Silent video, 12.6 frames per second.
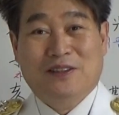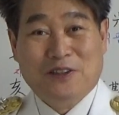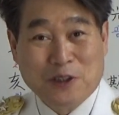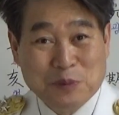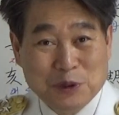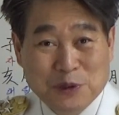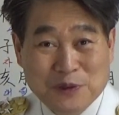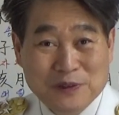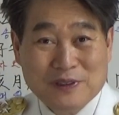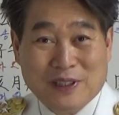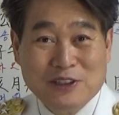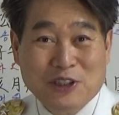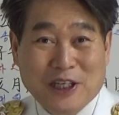여러분
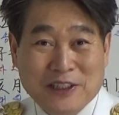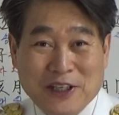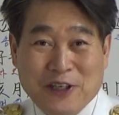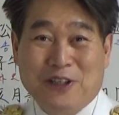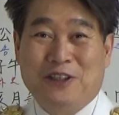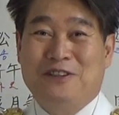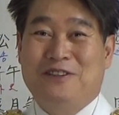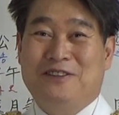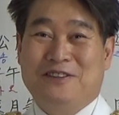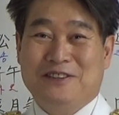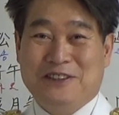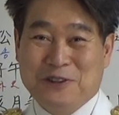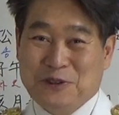안녕하세요
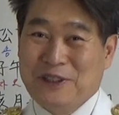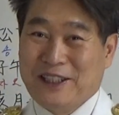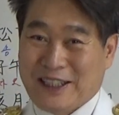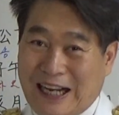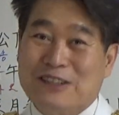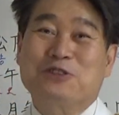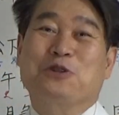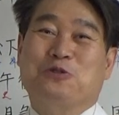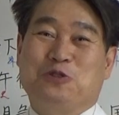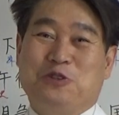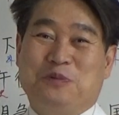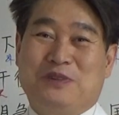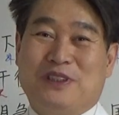신호등의
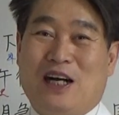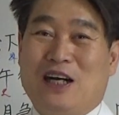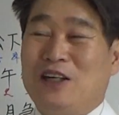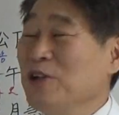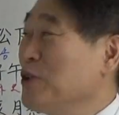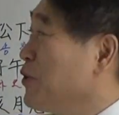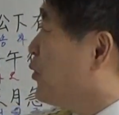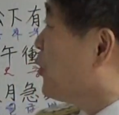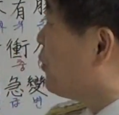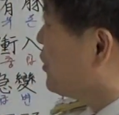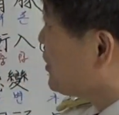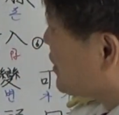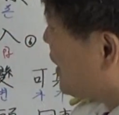강석주입니다
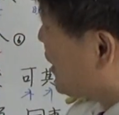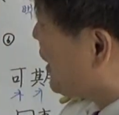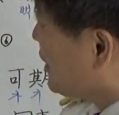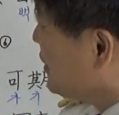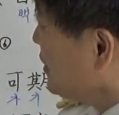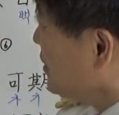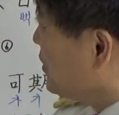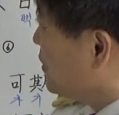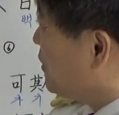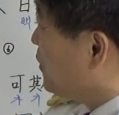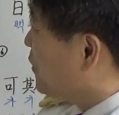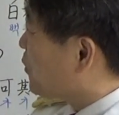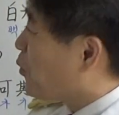이번 시간에는
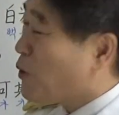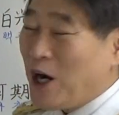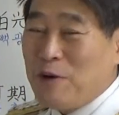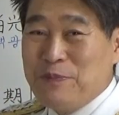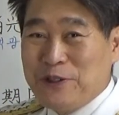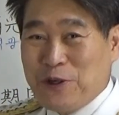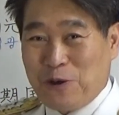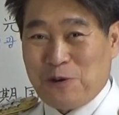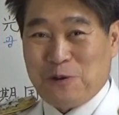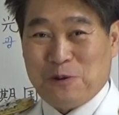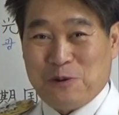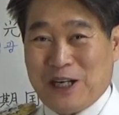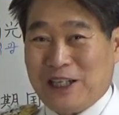송화 비결로